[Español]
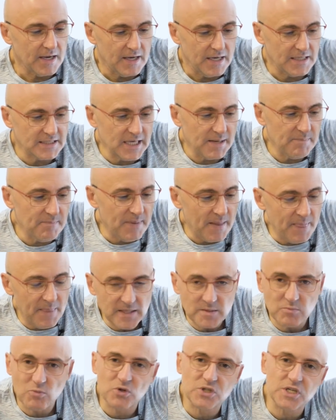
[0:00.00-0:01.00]
Es que
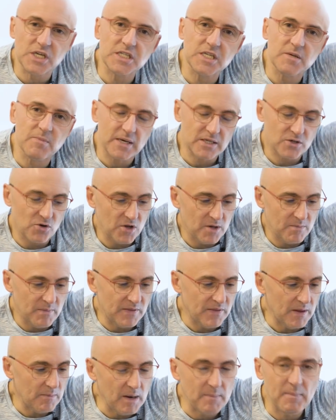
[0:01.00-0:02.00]
mandéis muchísimas, joder.
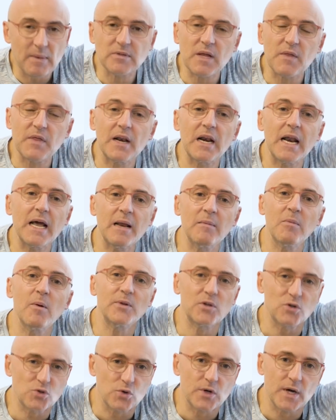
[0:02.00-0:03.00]
Vamos a hacer el
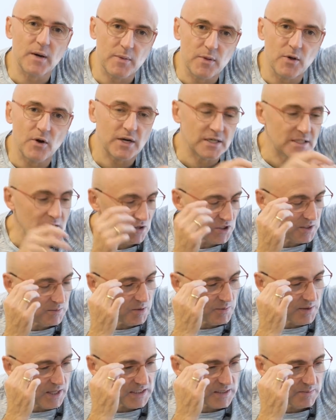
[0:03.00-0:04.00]
momento de suscripción, que si no se
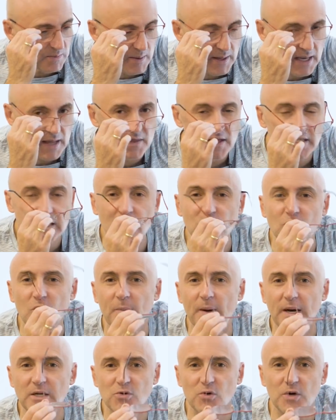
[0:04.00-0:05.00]
me olvida siempre. Venga, 10 segundos
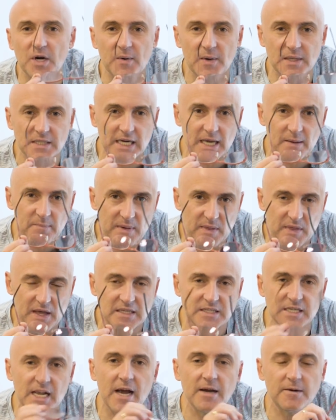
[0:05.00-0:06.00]
para suscribirse que
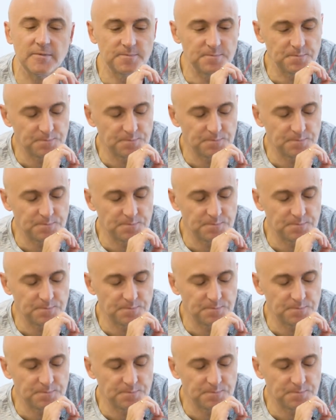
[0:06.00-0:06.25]
empiezan ya.